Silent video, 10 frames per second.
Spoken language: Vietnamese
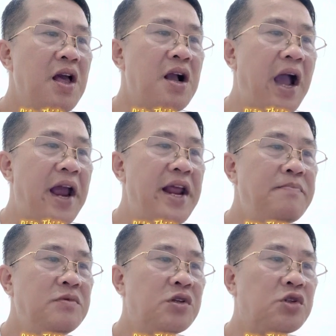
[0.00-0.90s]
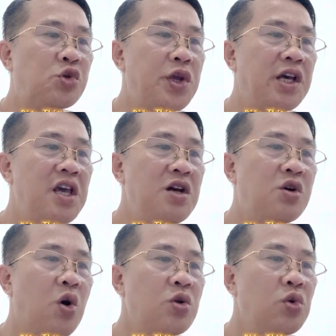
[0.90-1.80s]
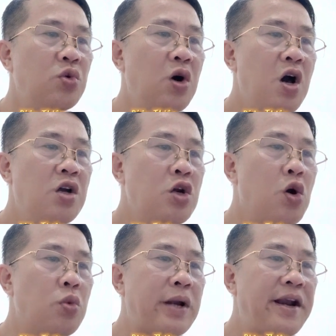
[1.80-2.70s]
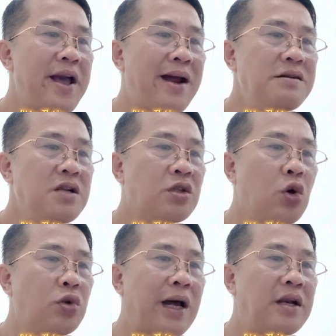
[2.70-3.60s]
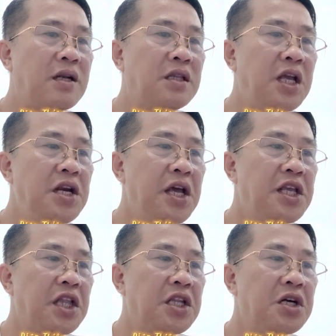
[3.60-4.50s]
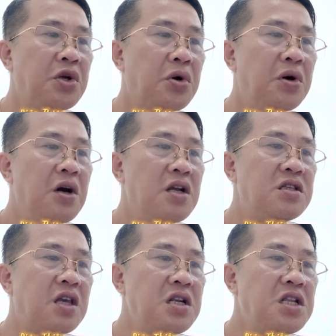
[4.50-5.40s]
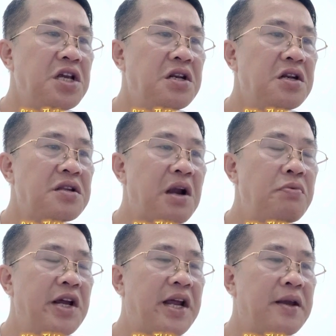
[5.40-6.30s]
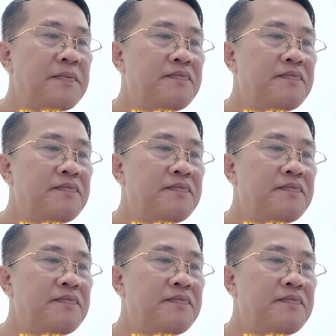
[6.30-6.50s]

Ngày đêm suy nghĩ khổ tu, rốt cục đã để hắn tu thành thiên địa dị tượng đồ, chấn thiên động địa này.